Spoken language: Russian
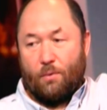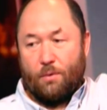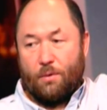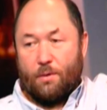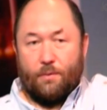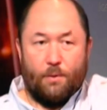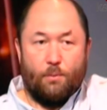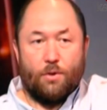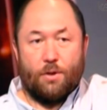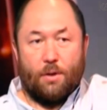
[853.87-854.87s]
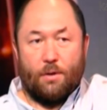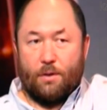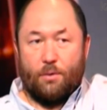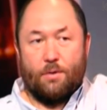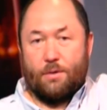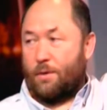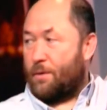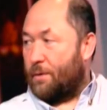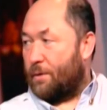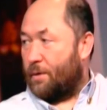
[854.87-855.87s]
он немножко относится
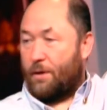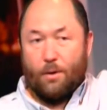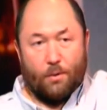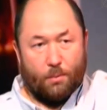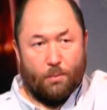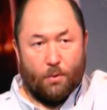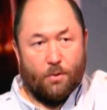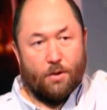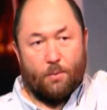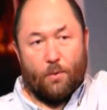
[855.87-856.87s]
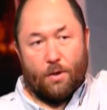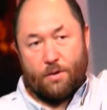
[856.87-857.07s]
к недалекому прошлому,